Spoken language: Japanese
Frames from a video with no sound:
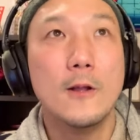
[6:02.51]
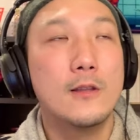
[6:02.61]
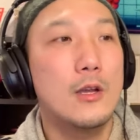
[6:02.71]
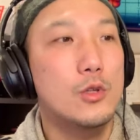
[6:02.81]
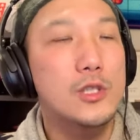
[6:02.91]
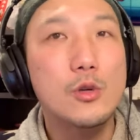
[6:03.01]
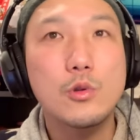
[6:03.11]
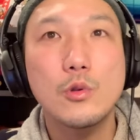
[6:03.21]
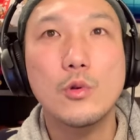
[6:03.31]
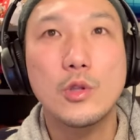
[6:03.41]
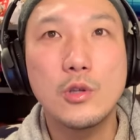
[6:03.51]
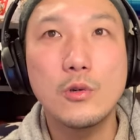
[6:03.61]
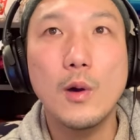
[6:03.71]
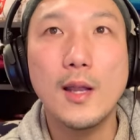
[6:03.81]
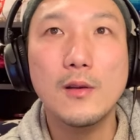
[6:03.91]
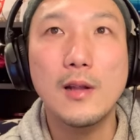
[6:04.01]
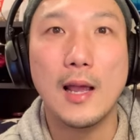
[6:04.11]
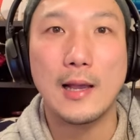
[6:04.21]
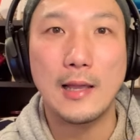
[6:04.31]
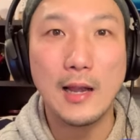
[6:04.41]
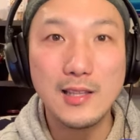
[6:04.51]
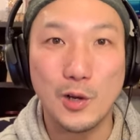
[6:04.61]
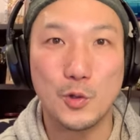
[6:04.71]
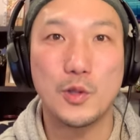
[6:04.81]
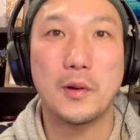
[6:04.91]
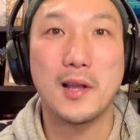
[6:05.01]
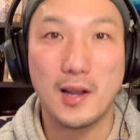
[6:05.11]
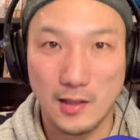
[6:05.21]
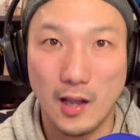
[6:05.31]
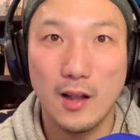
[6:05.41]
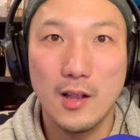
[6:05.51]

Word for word: な仕事の9割ぐらいがやりたいことではなかった。